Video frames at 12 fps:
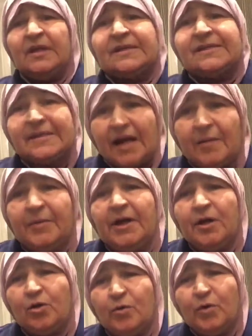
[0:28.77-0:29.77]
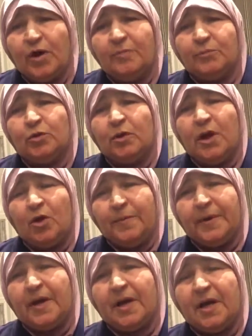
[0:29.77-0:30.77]
السلام عليكم ورحمة الله
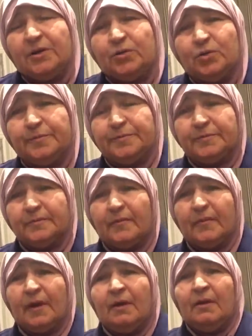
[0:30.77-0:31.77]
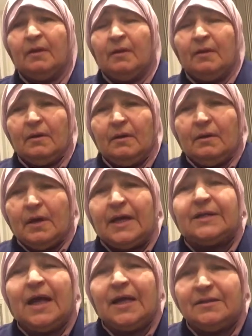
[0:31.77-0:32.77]
وبركاته
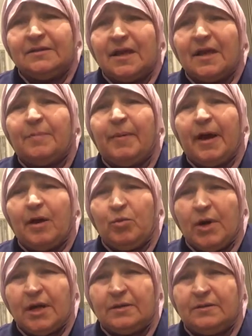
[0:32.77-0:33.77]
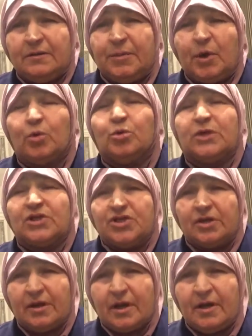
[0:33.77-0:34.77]
أنا عندي أربع أولاد بالغوطة
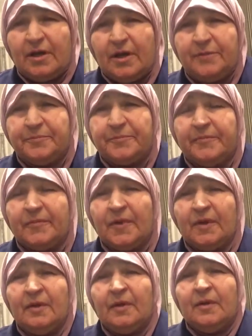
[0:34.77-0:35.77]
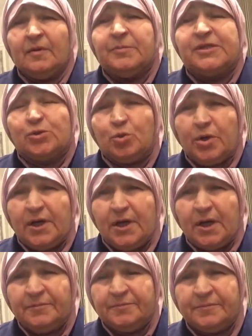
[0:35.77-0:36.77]
الشرقية بسوريا